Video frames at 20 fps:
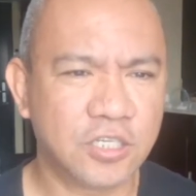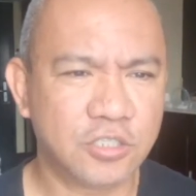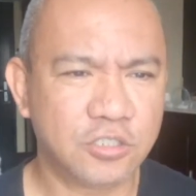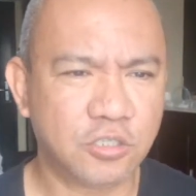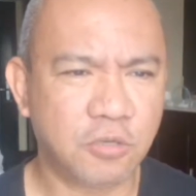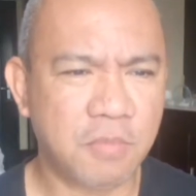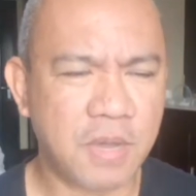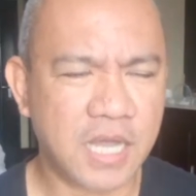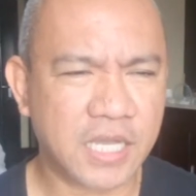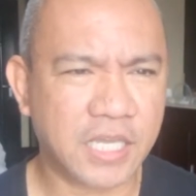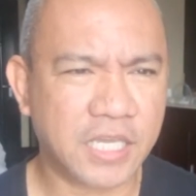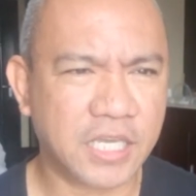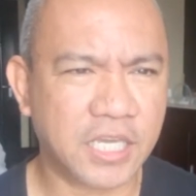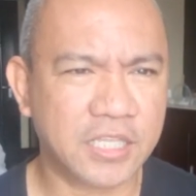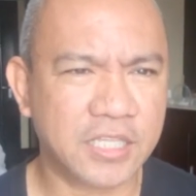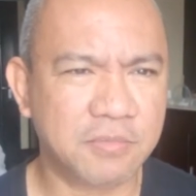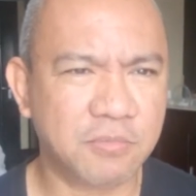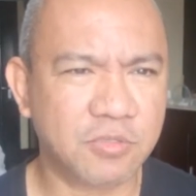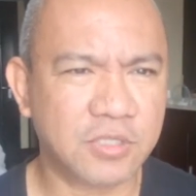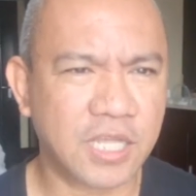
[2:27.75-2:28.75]
So
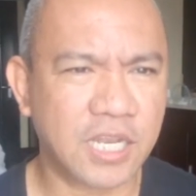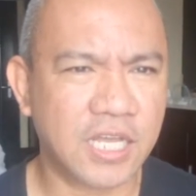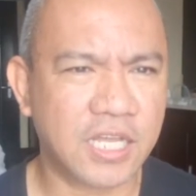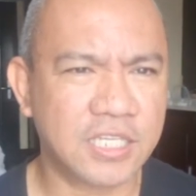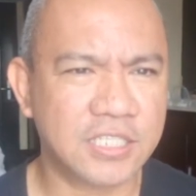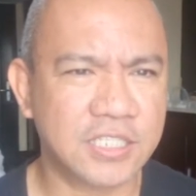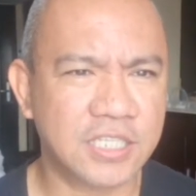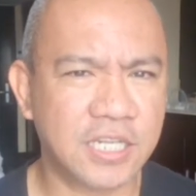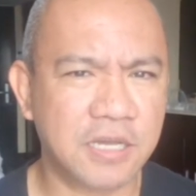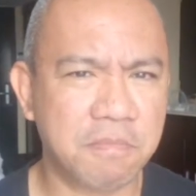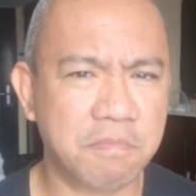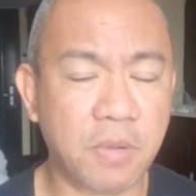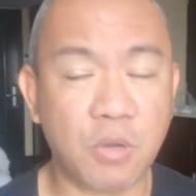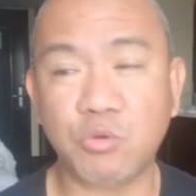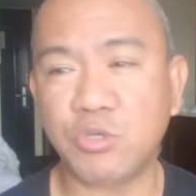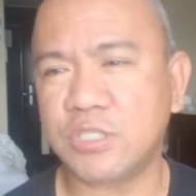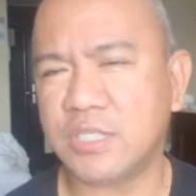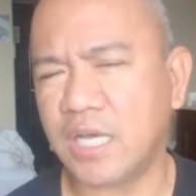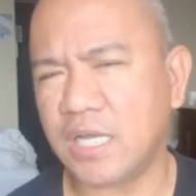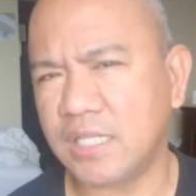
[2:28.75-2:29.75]
makikita mo talaga silang
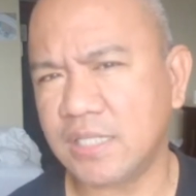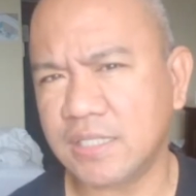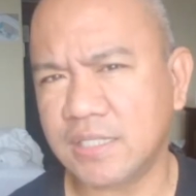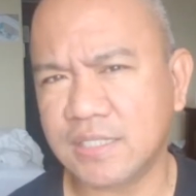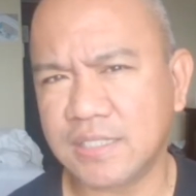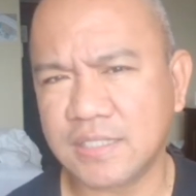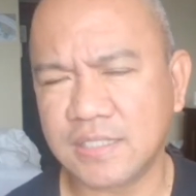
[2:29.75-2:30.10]
pawisan.